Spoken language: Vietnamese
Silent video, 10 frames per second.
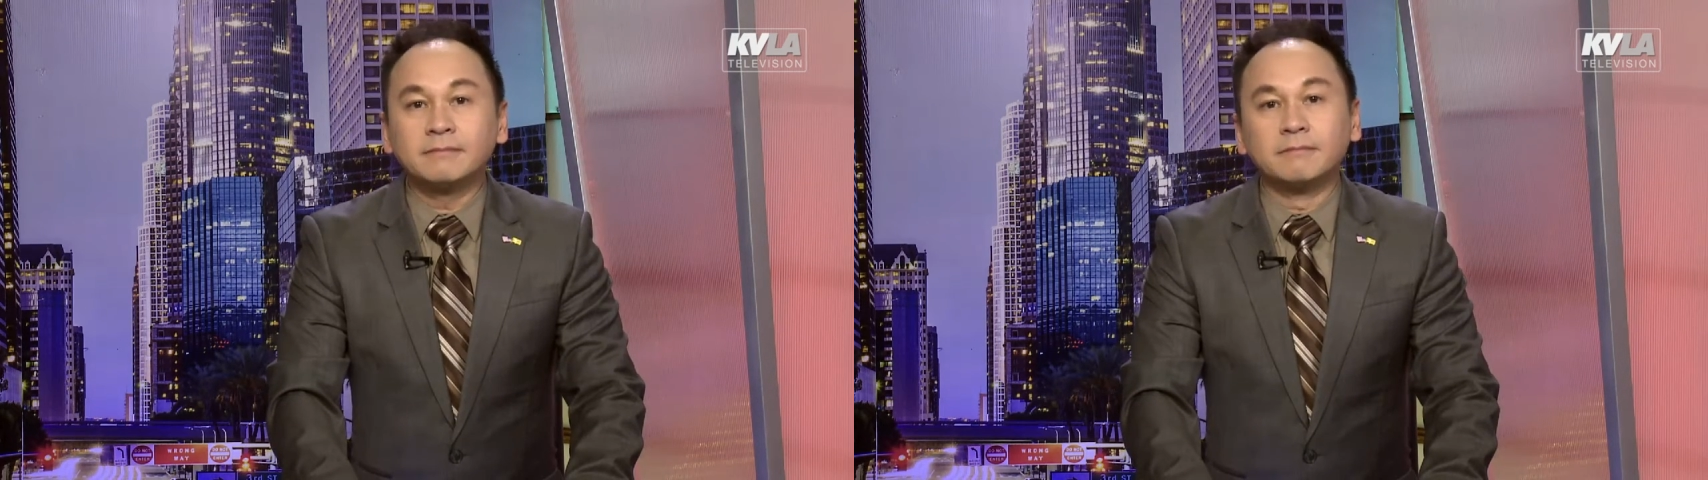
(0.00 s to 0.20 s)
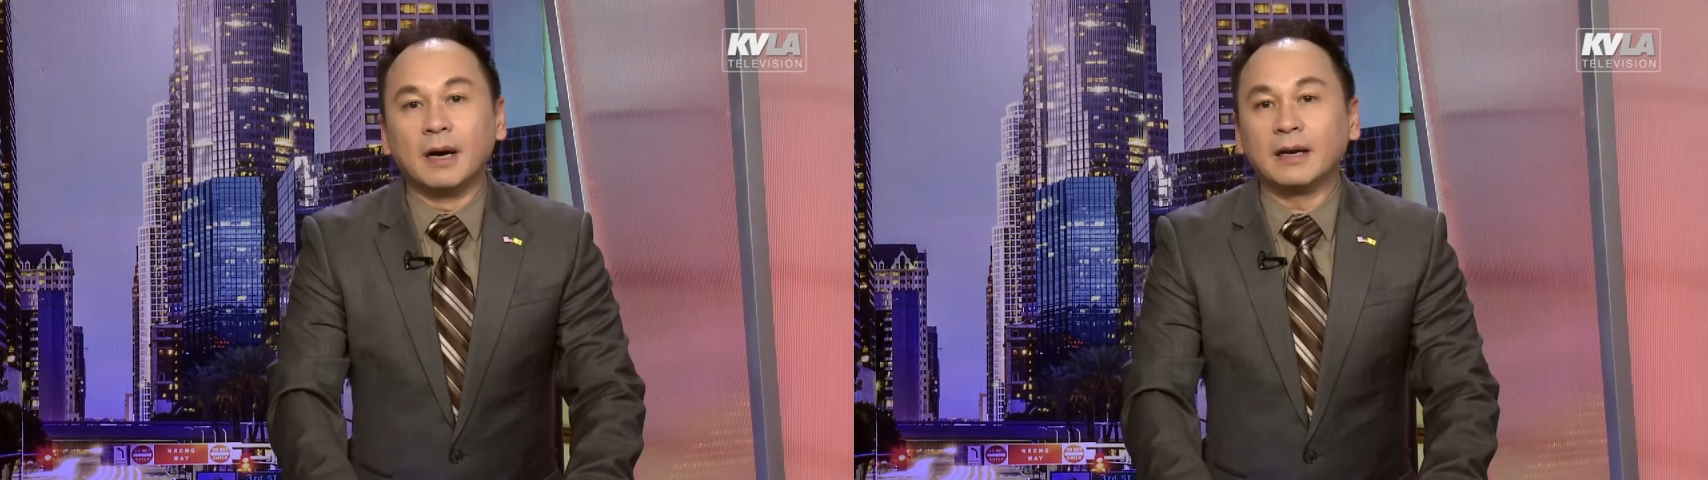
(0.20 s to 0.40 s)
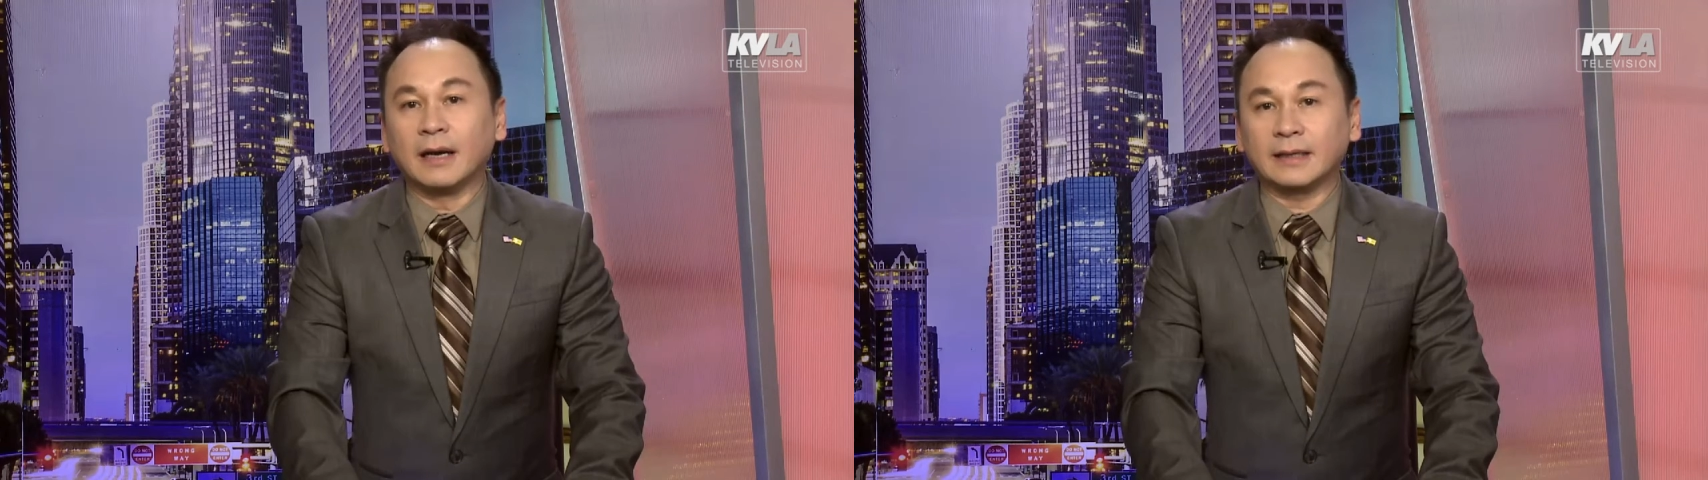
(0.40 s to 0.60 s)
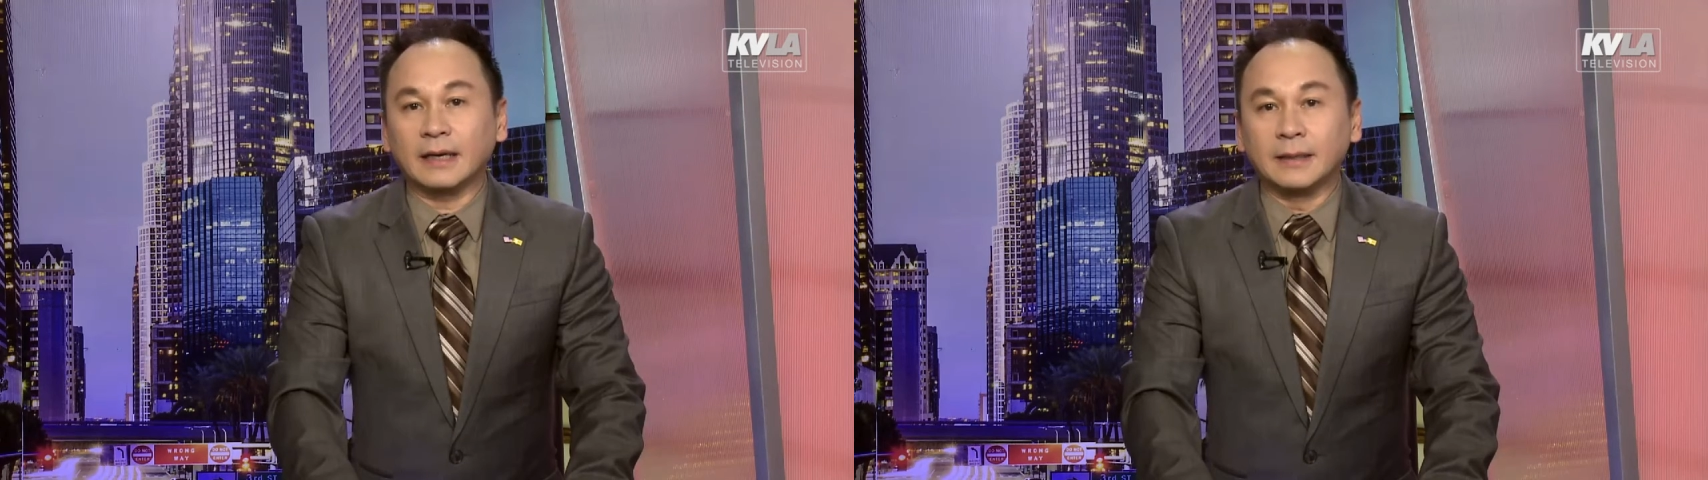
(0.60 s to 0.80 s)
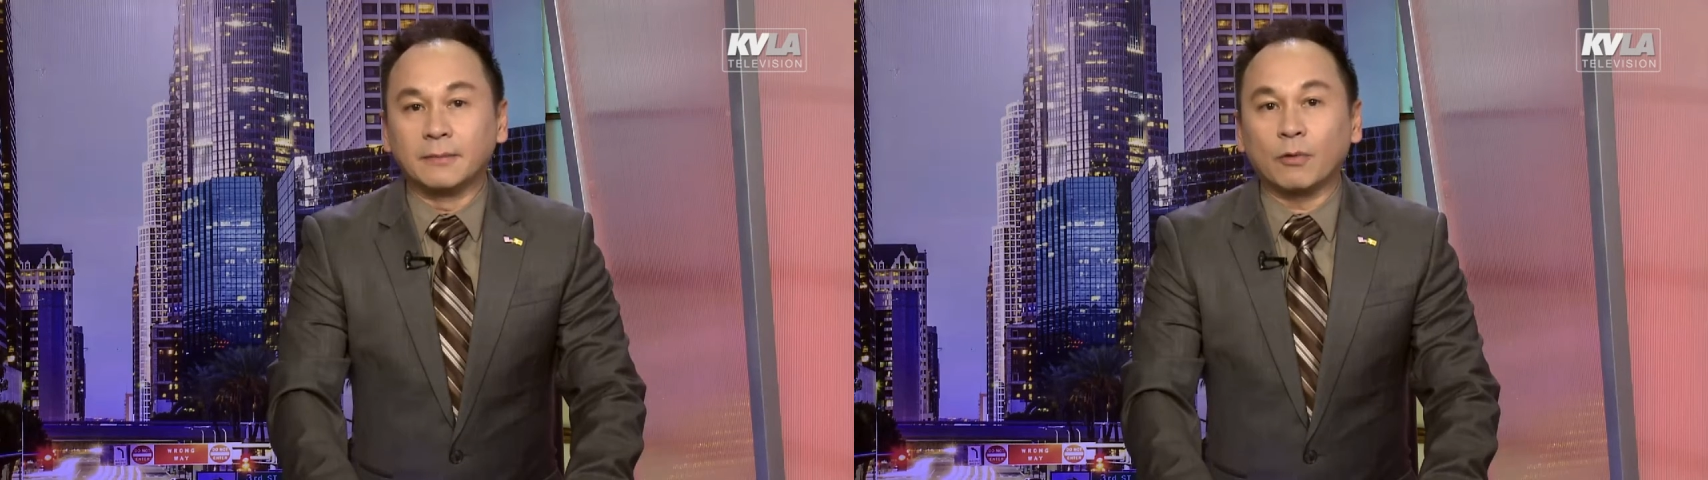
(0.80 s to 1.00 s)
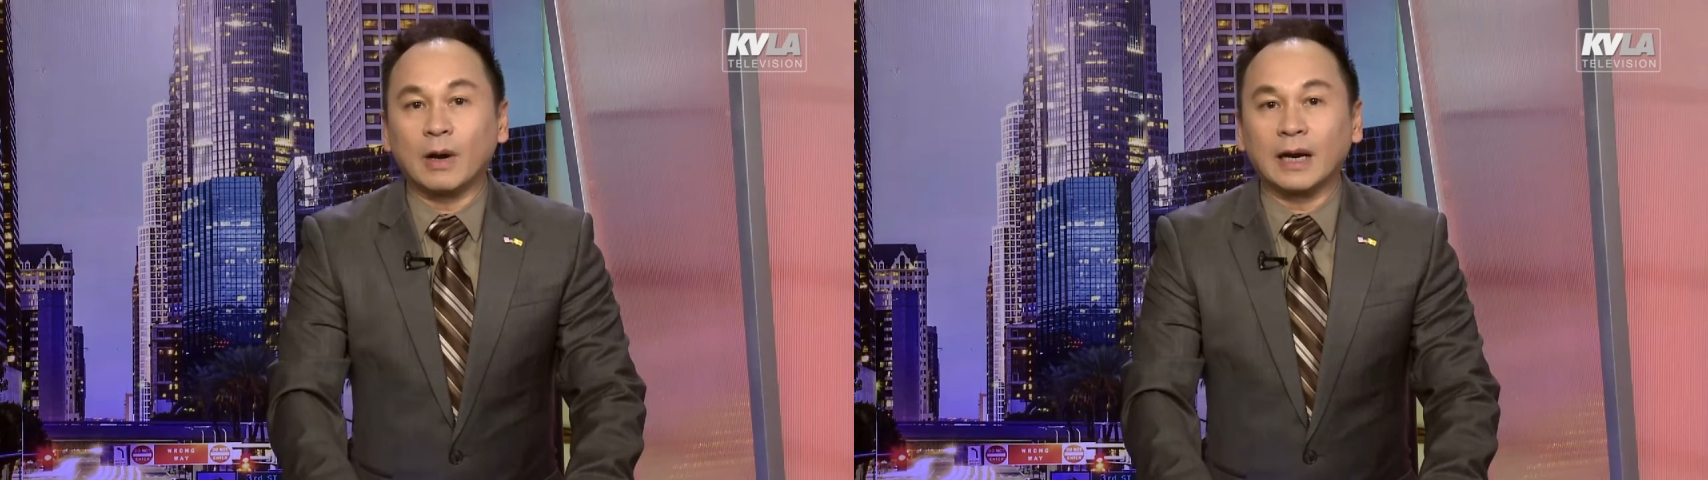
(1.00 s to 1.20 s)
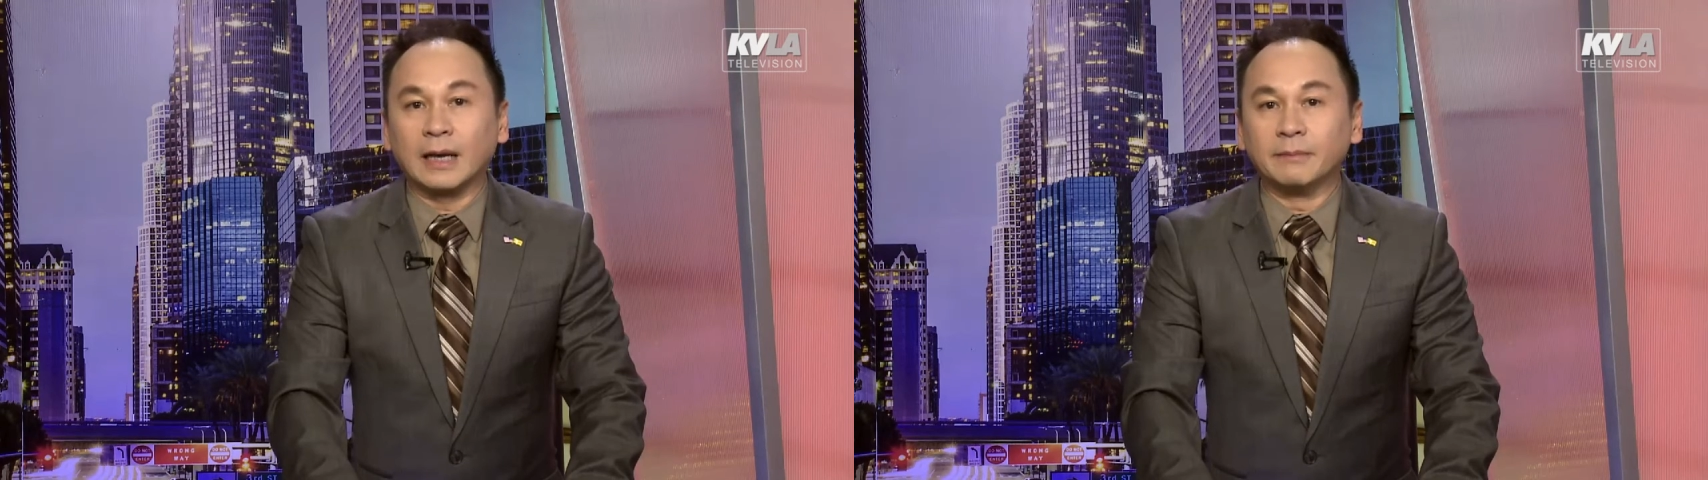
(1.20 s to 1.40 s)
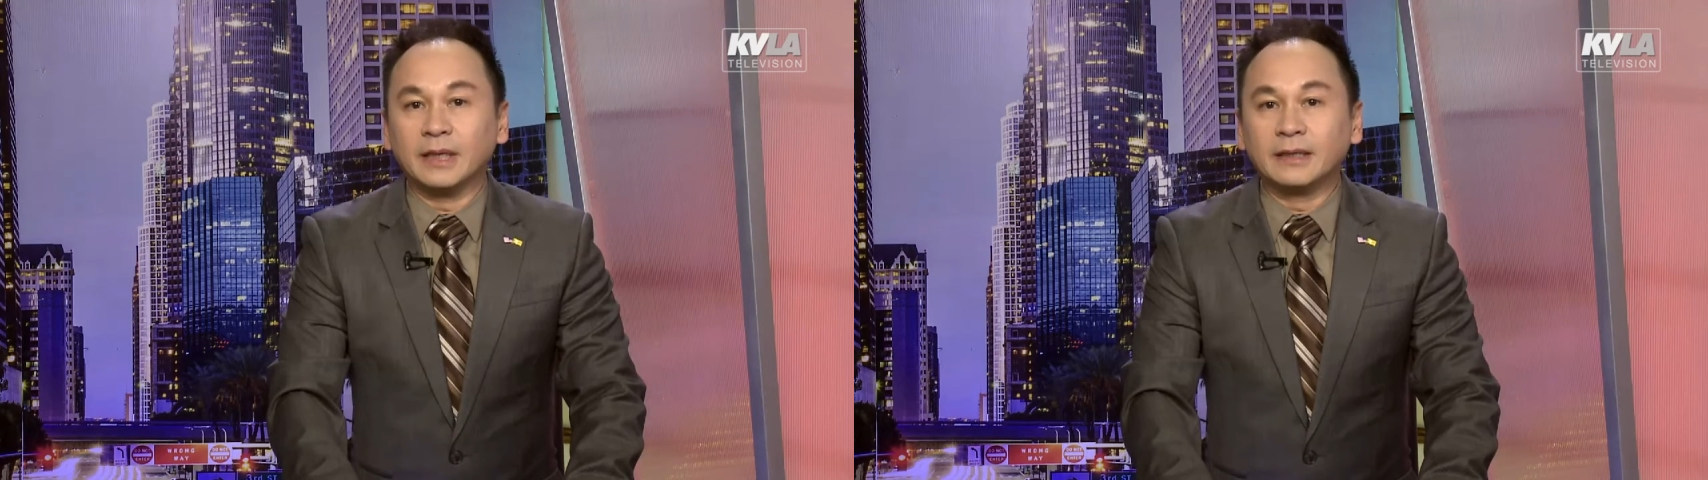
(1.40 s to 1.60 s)
mở lại các điểm qua
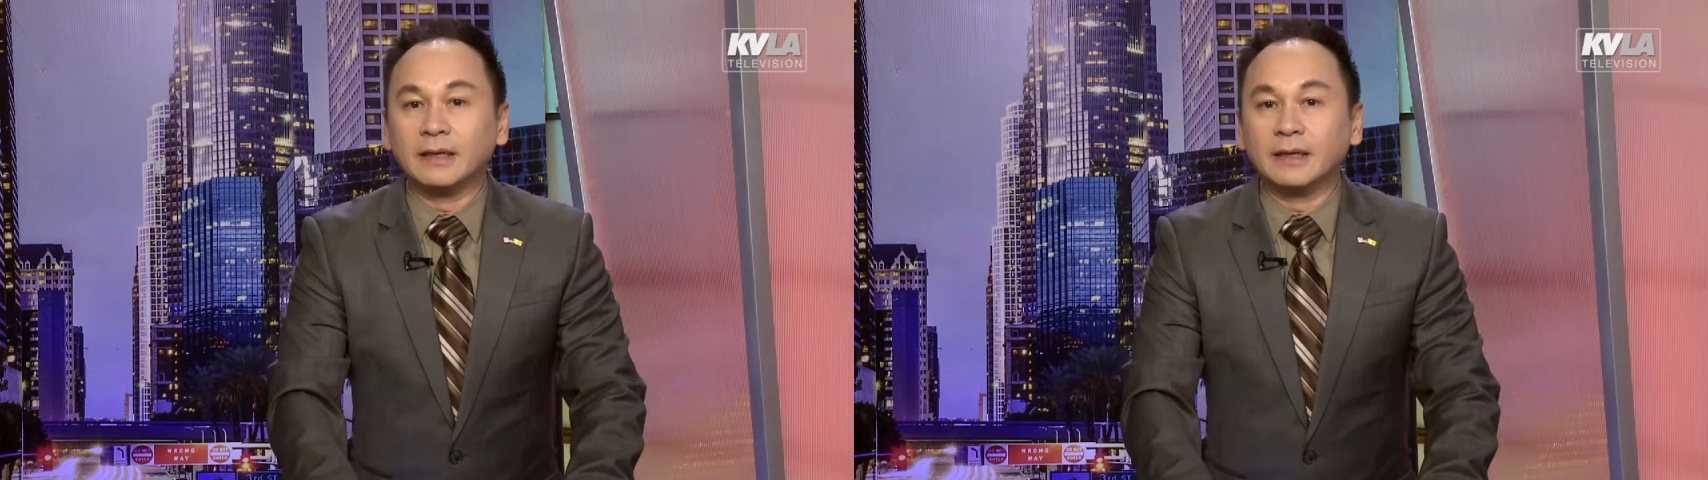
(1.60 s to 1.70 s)
lại biên